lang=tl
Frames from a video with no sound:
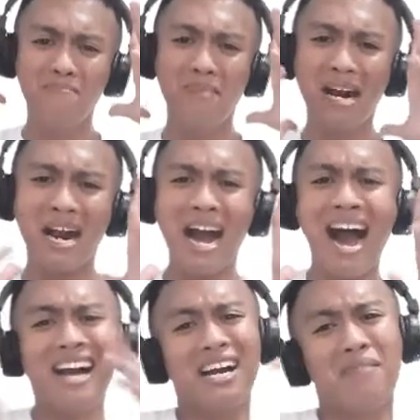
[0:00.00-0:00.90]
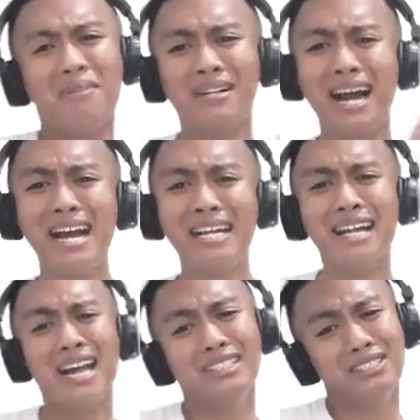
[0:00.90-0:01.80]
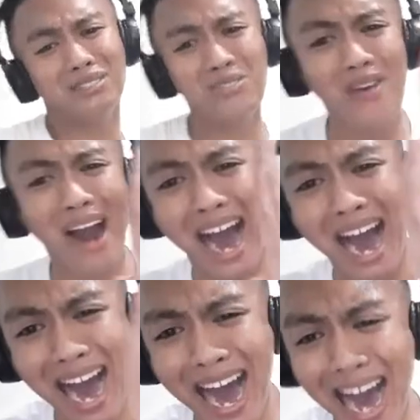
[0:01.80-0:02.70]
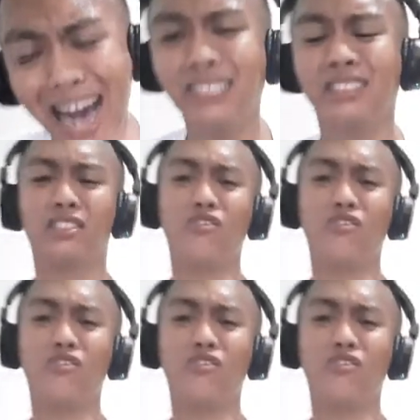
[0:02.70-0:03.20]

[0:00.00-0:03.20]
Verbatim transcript: mga kabarangay squad!